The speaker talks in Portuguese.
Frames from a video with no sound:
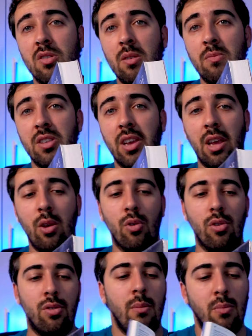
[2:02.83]
saímos daqui
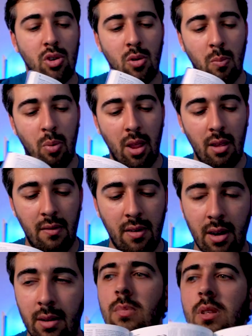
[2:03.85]
hoje. Mas como podem
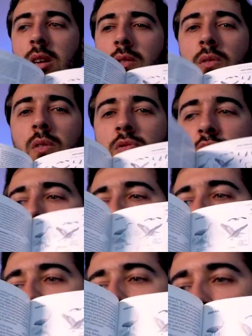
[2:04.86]
ver, vou-vos
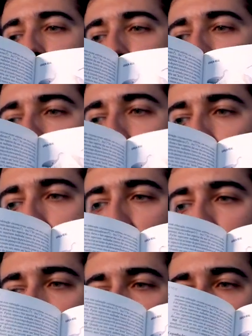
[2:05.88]
mostrar um exemplo de
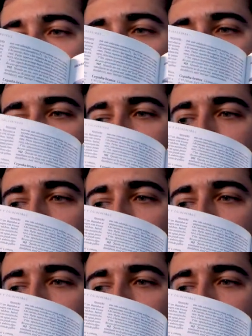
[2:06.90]
uma das páginas,